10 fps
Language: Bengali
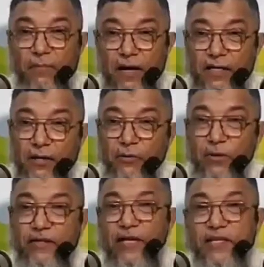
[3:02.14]
বা
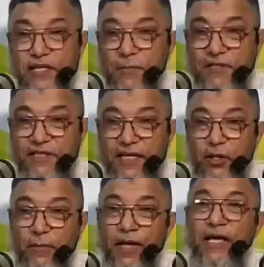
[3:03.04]
এইগুলাতে নিজে বেঁচে থাকতে
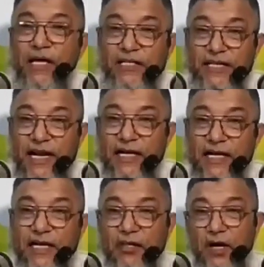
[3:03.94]
হবে ইয়ার
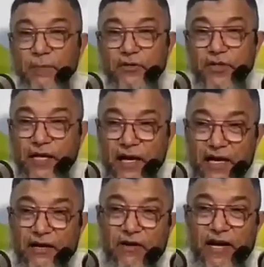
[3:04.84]
কিন্তু আপনি যদি
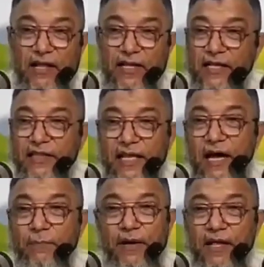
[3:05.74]
কালেকটিভলি না থাকেন তাহলে
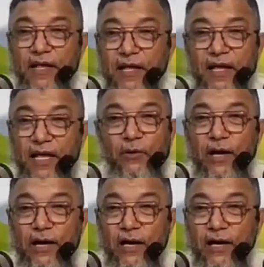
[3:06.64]
আপনি
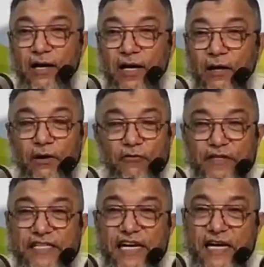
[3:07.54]
এগুলা এগুলো
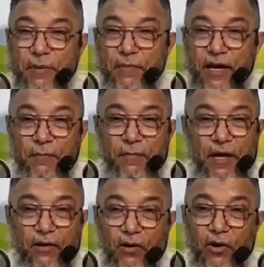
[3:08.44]
ফ্যাসিলিটি পাবেন না বা
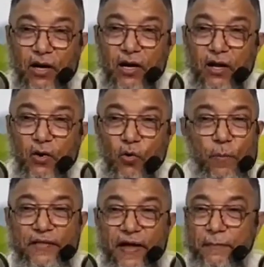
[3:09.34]
এগুলো করার
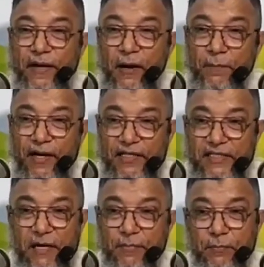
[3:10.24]
উপায় থাকবে না আপনার কাছে
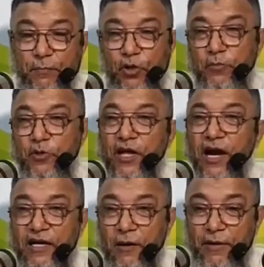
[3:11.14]
আপনি পদে পদে
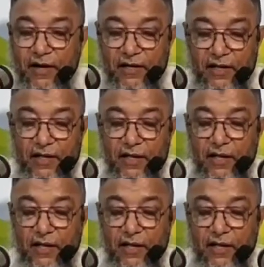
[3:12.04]
আটকাবেন আর কি